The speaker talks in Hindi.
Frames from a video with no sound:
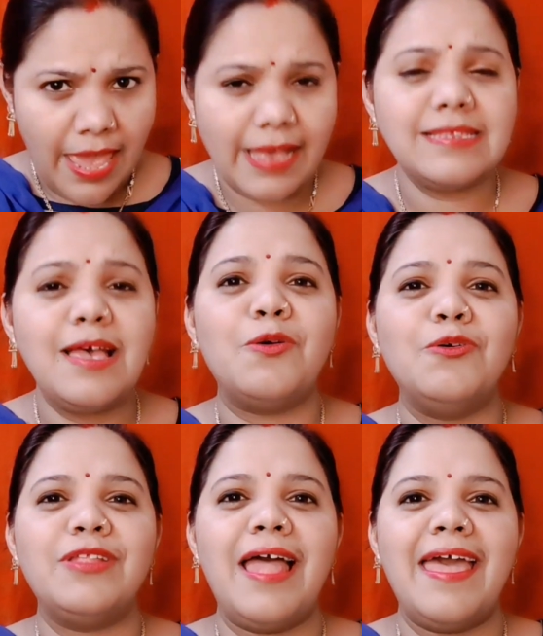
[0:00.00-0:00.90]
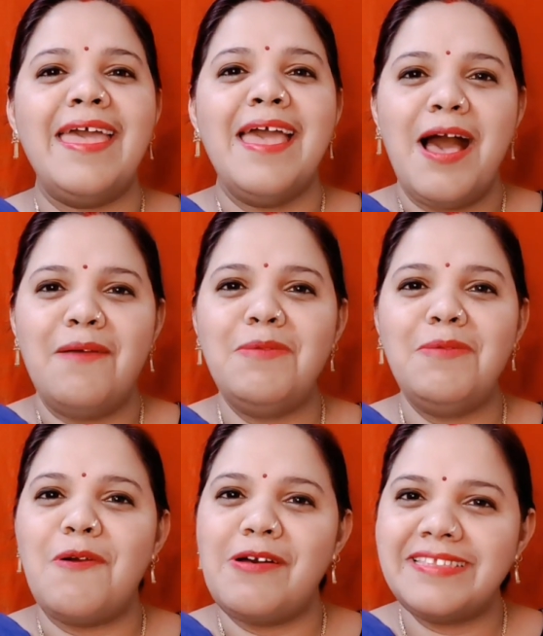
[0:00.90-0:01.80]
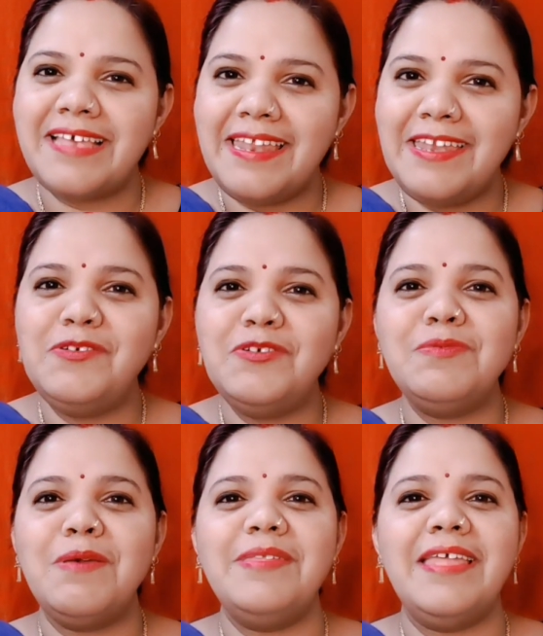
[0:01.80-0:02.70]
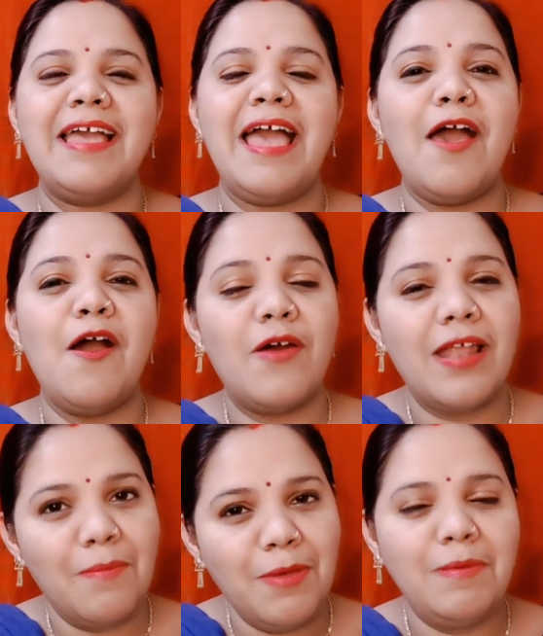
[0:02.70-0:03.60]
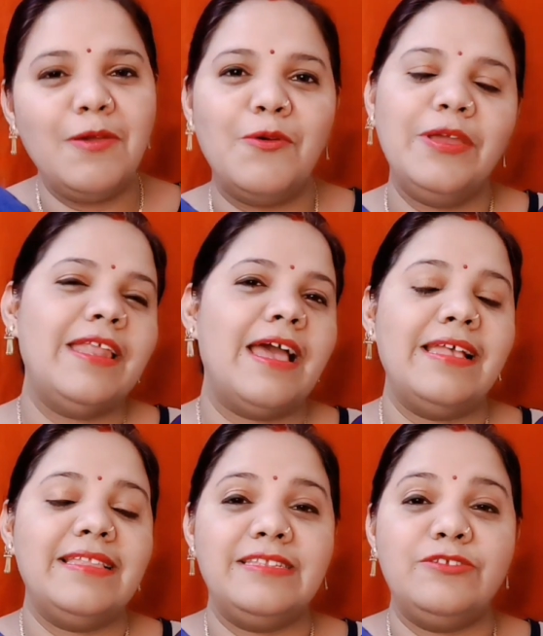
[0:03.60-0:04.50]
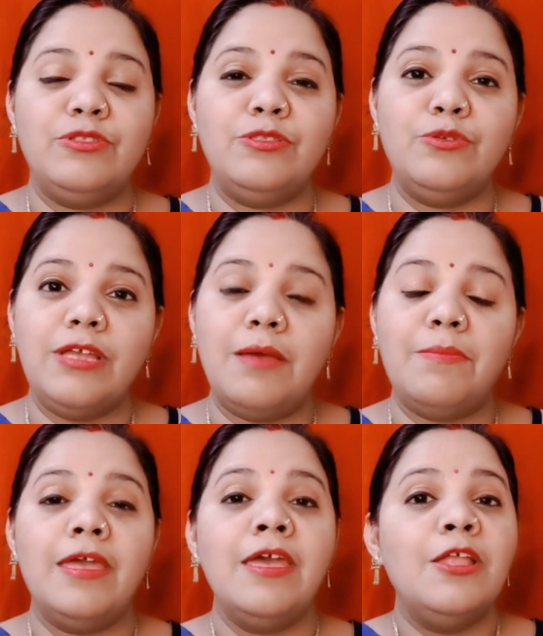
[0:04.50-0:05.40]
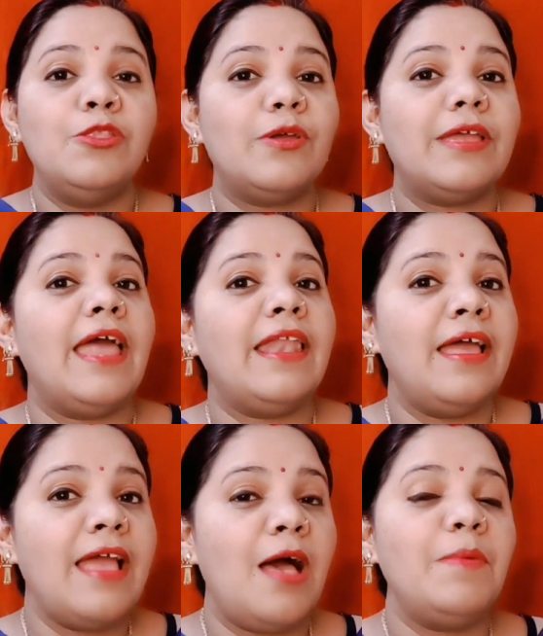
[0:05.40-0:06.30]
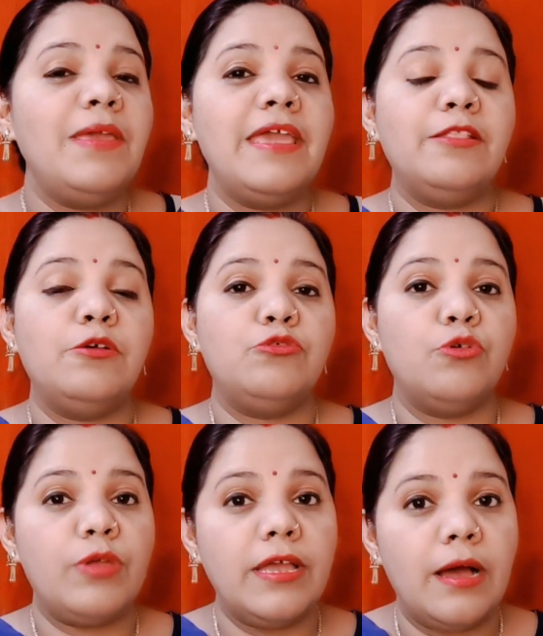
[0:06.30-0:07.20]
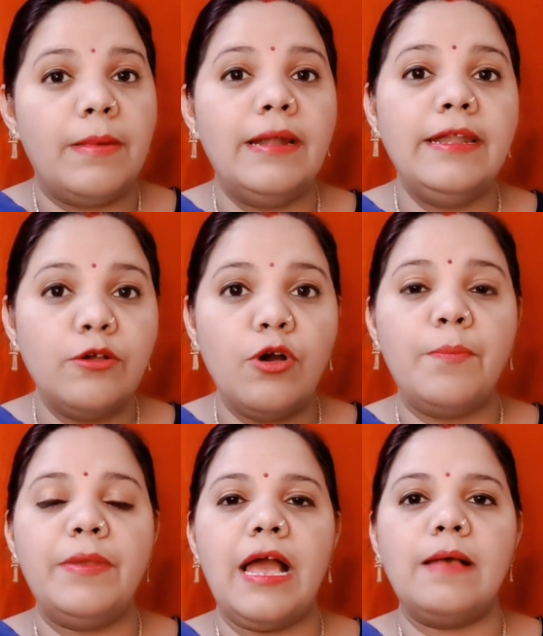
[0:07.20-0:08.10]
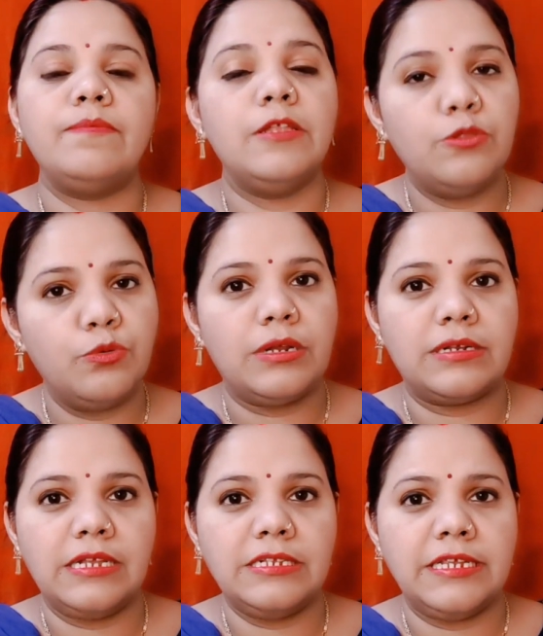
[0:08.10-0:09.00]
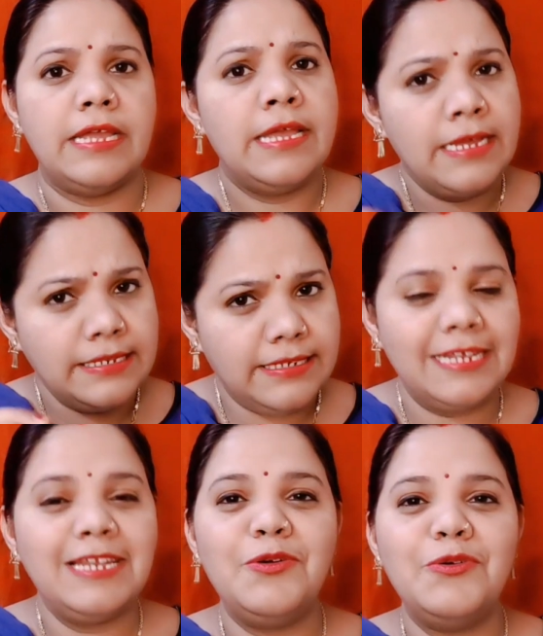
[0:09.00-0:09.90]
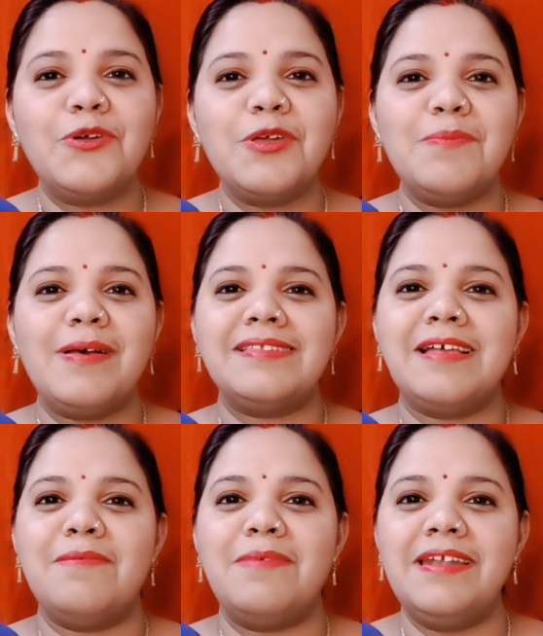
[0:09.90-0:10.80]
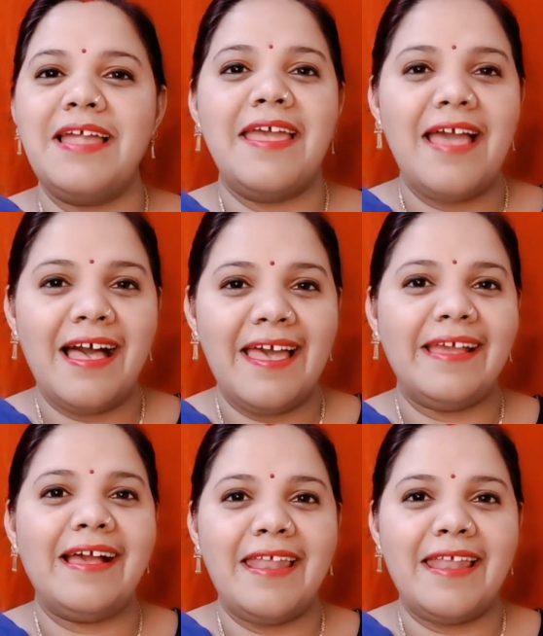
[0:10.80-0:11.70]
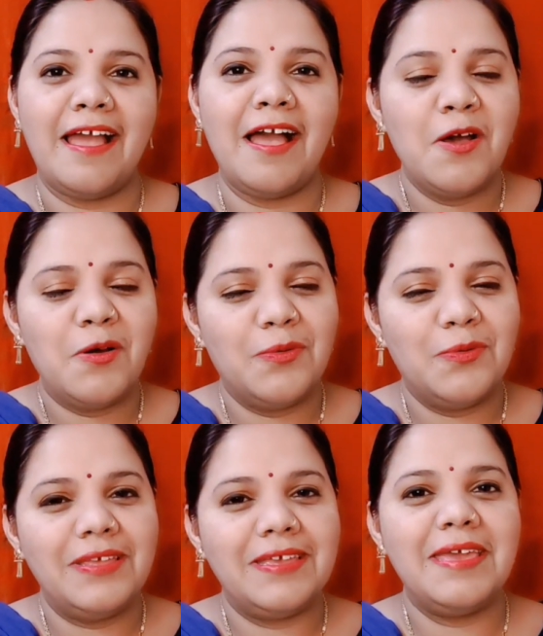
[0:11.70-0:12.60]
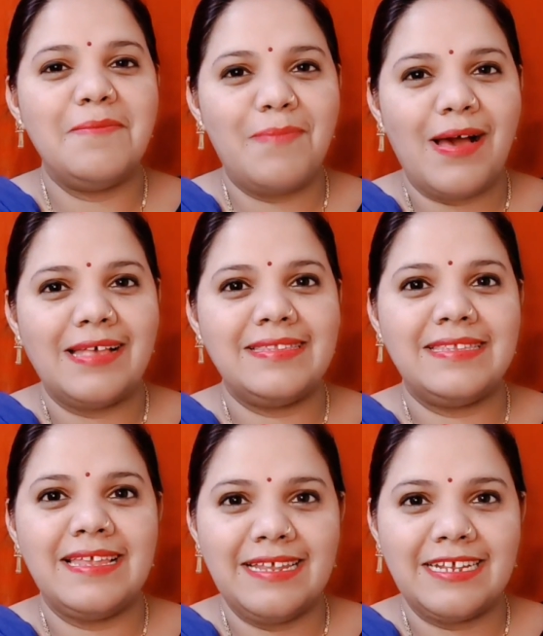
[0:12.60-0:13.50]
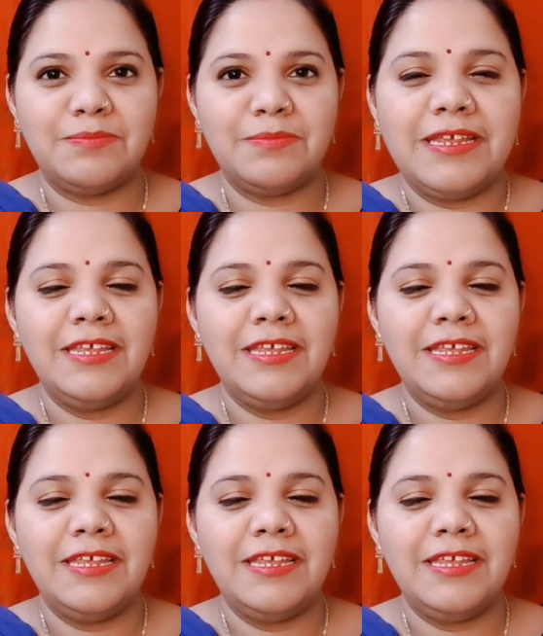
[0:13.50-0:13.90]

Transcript: ऐसा होता है हमने बहुत सारी न्यूज में भी देखा है और अभी भी हो ही रहा है दुनिया में तो कहना यहाँ पे ये है दोस्तों कि घमंड को अपने आप से दूर रखना चाहिए जिन लोगों के पास घमंड आया अहंकार आया उनके पास से लक्ष्मी